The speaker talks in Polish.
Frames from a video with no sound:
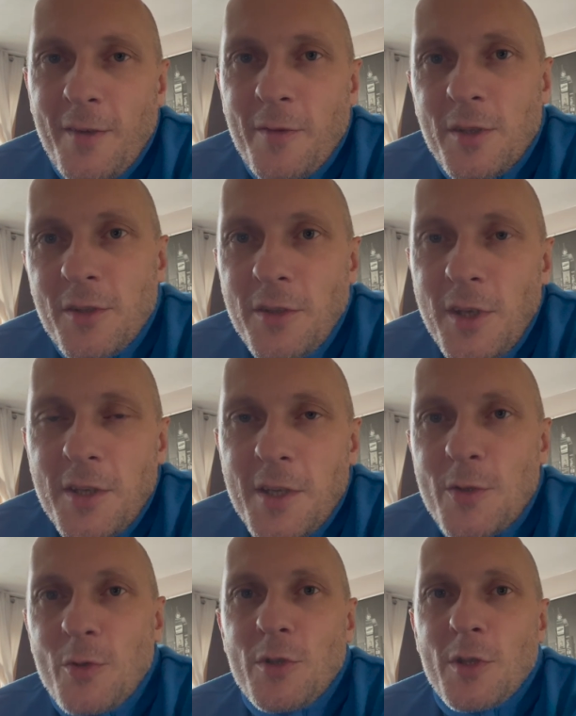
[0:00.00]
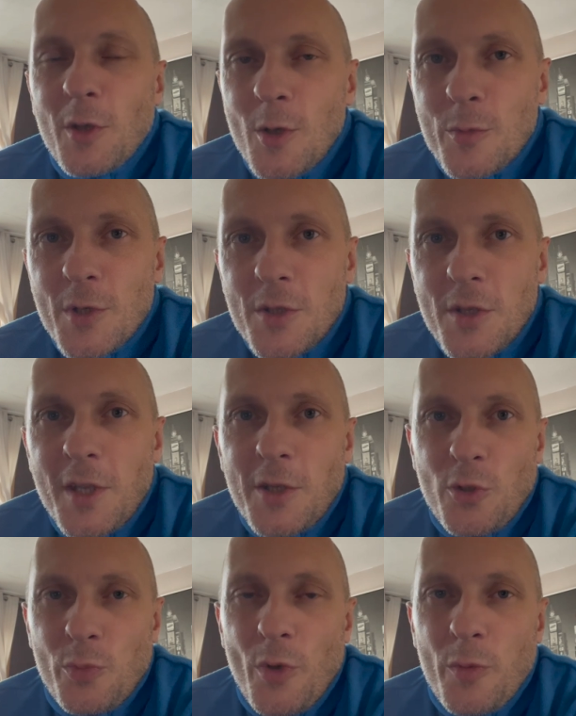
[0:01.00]
nawet nikt nie zdąży tego
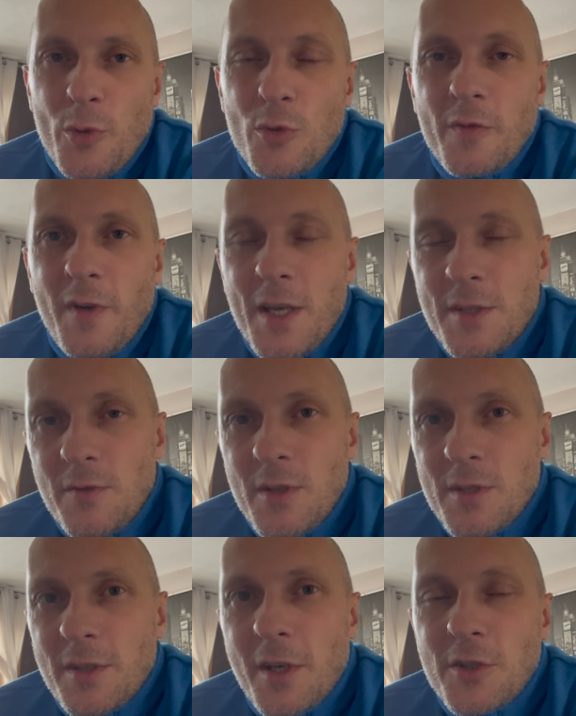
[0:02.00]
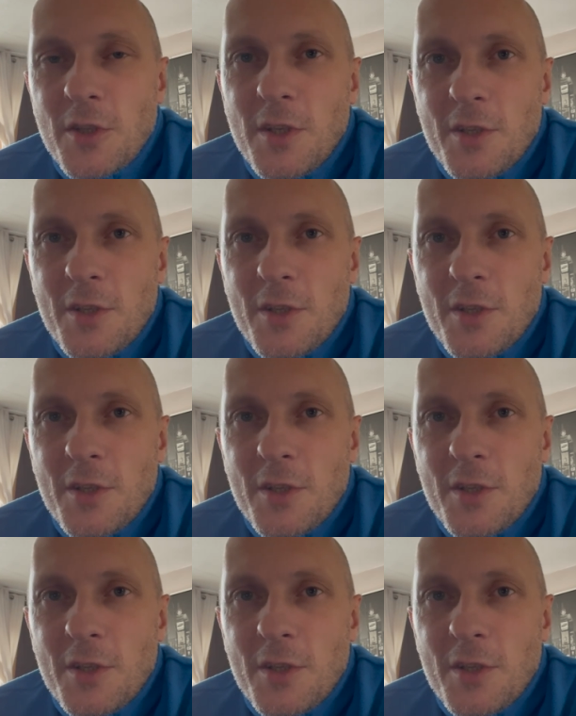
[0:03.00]
przeczytać oprócz Was, więc stracicie